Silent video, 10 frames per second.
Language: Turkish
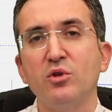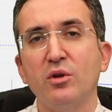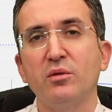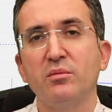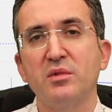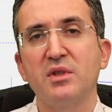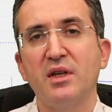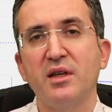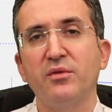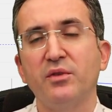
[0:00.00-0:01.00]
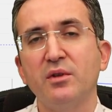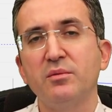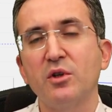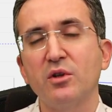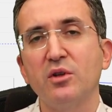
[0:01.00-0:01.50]
Çok zayıftı,
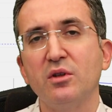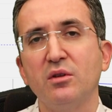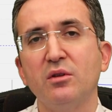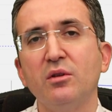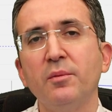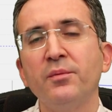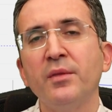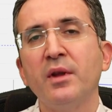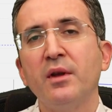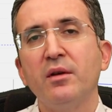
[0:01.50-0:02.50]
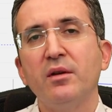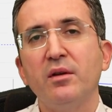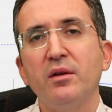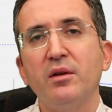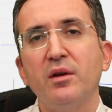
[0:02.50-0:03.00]
çok kötüydü.
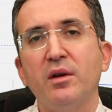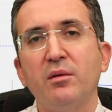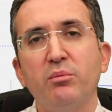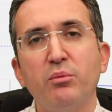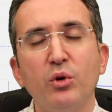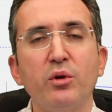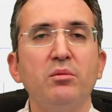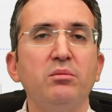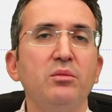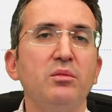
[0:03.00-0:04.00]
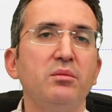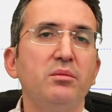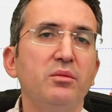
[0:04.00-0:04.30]
E, bugün